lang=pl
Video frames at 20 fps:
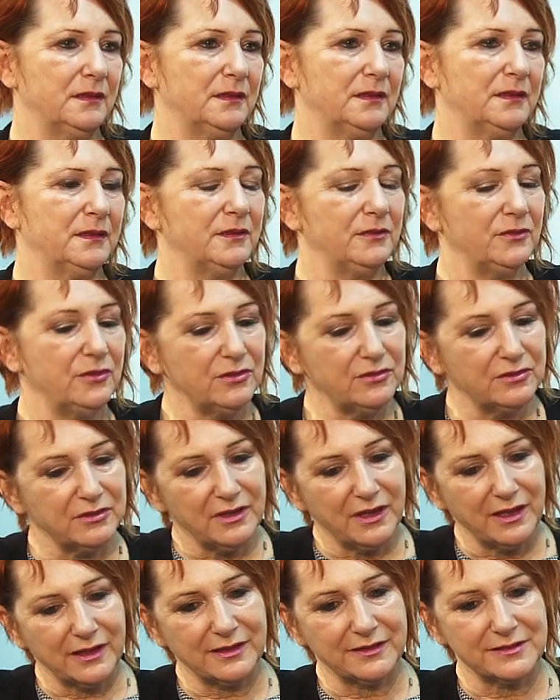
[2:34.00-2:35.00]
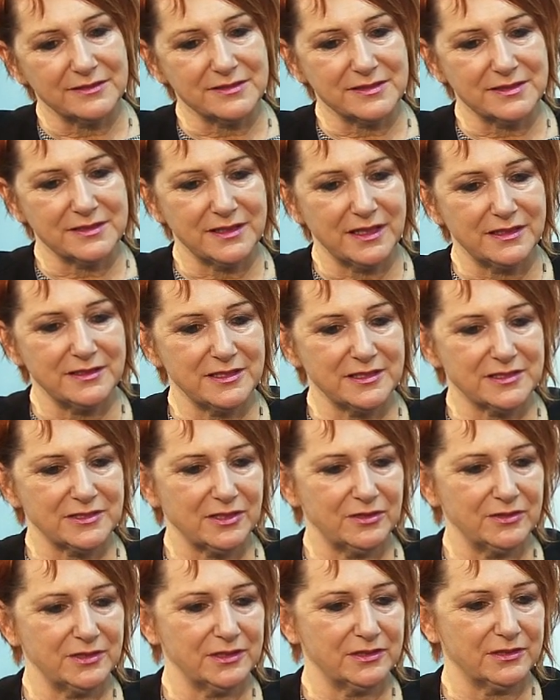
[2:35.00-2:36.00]
Y, no tak, z jednej
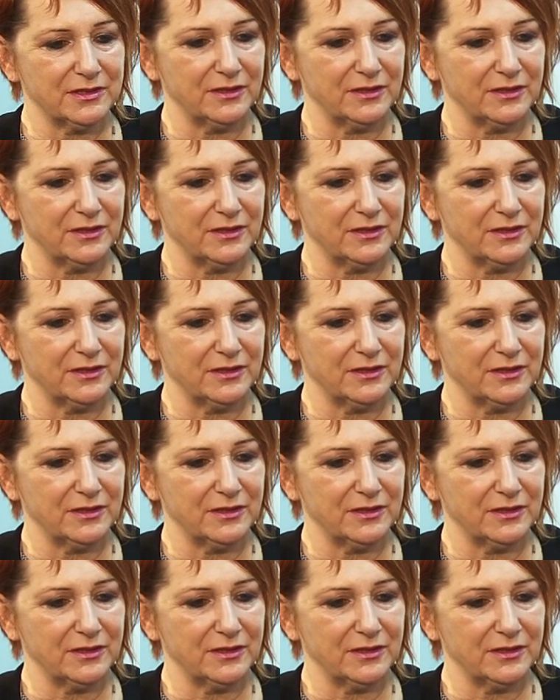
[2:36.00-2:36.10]
strony